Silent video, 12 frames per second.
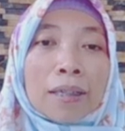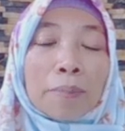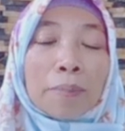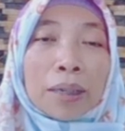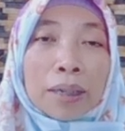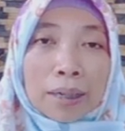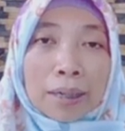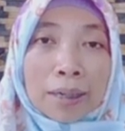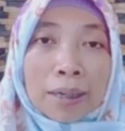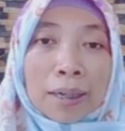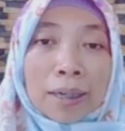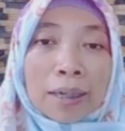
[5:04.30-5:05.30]
gap
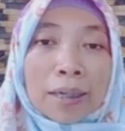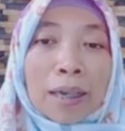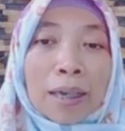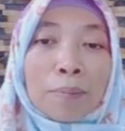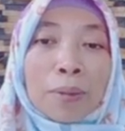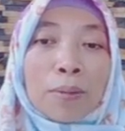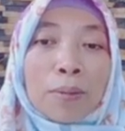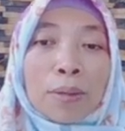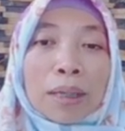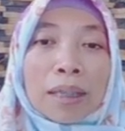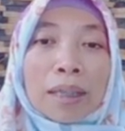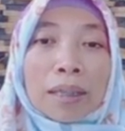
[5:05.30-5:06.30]
ini yang perlu
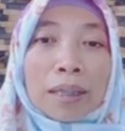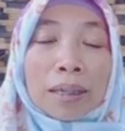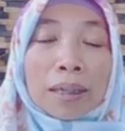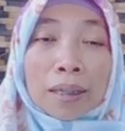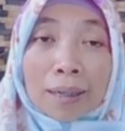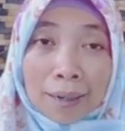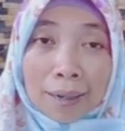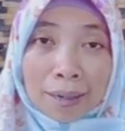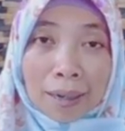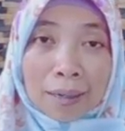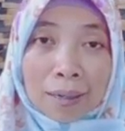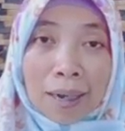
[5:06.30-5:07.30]
kita
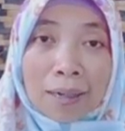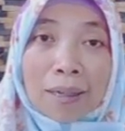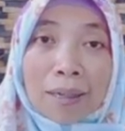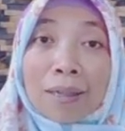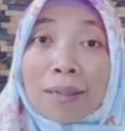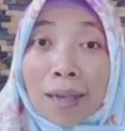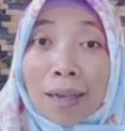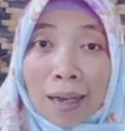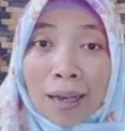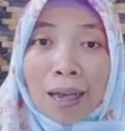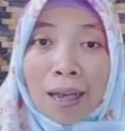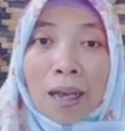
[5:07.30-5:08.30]
tekankan ada tiga.
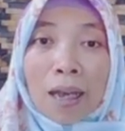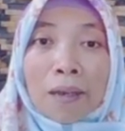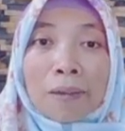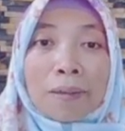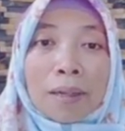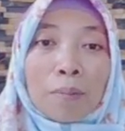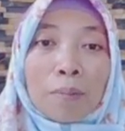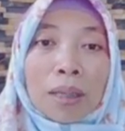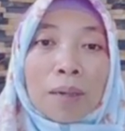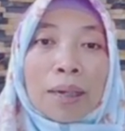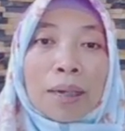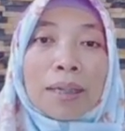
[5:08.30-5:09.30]
Yang
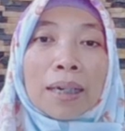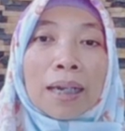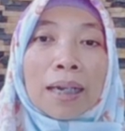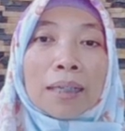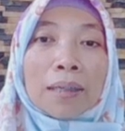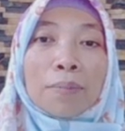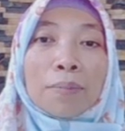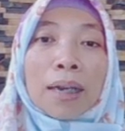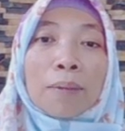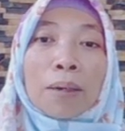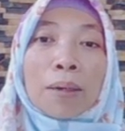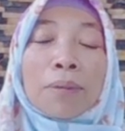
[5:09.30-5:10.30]
pertama adalah
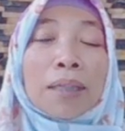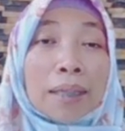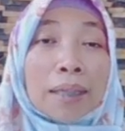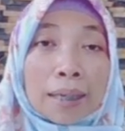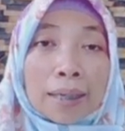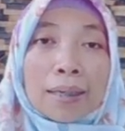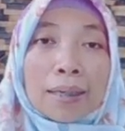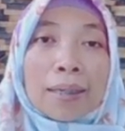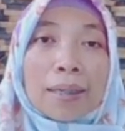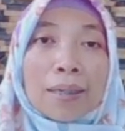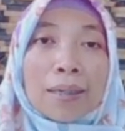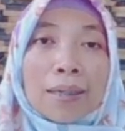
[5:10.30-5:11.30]
seberapa penting
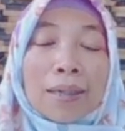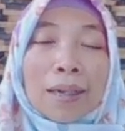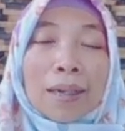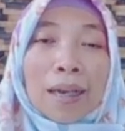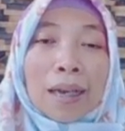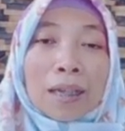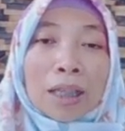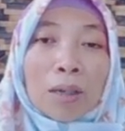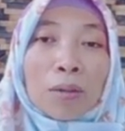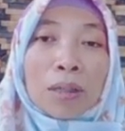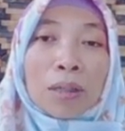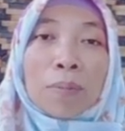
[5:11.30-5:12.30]

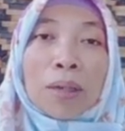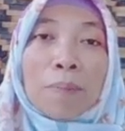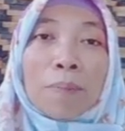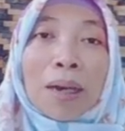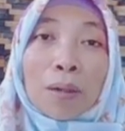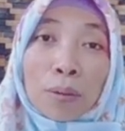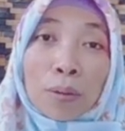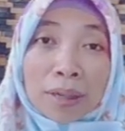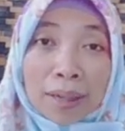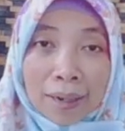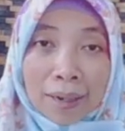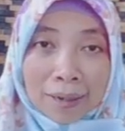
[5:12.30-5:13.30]
atau seberapa
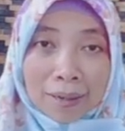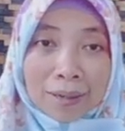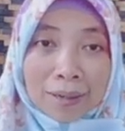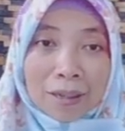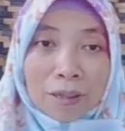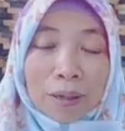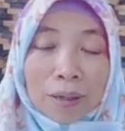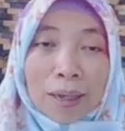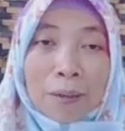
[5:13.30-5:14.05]
urgen, gitu ya.